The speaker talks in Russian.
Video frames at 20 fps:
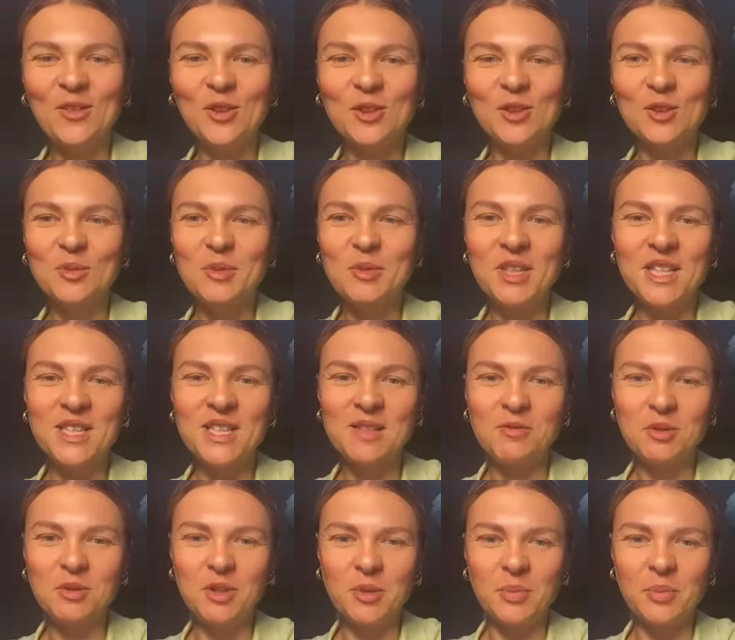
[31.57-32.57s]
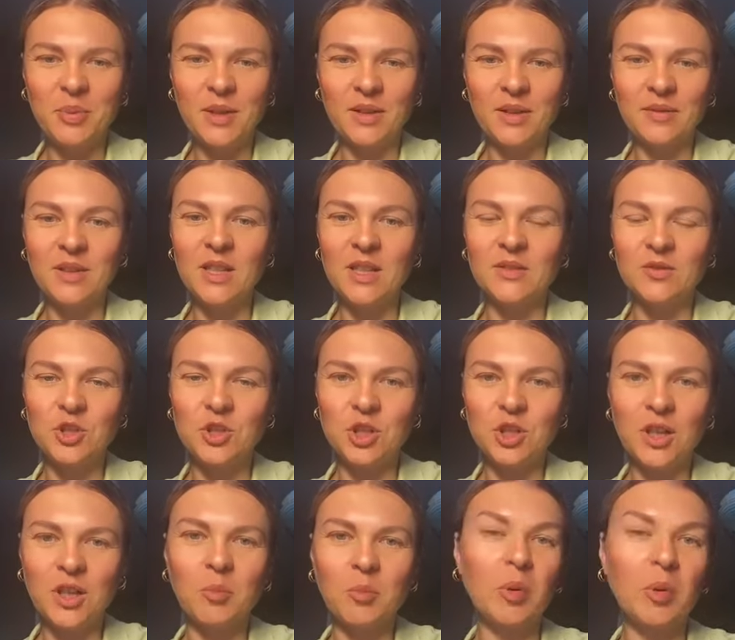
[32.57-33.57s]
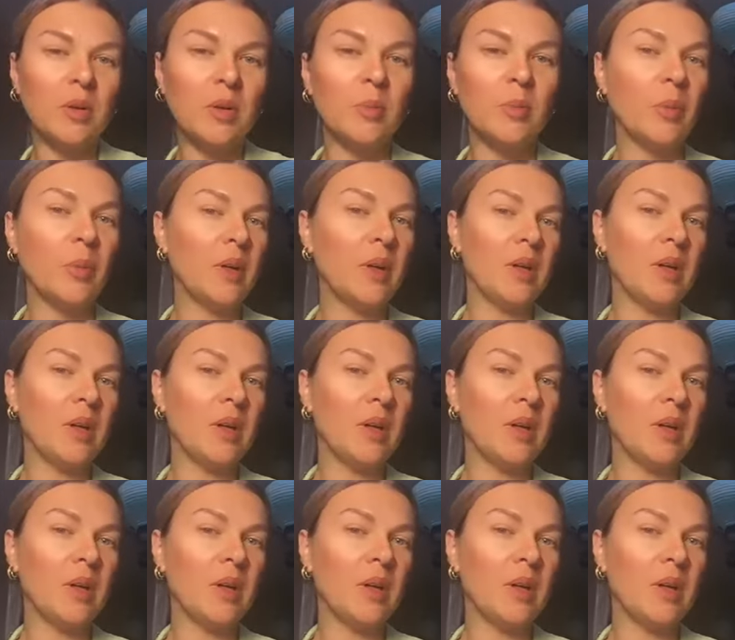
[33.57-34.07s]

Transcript: Вот, у меня сегодня пер... Нет, вчера был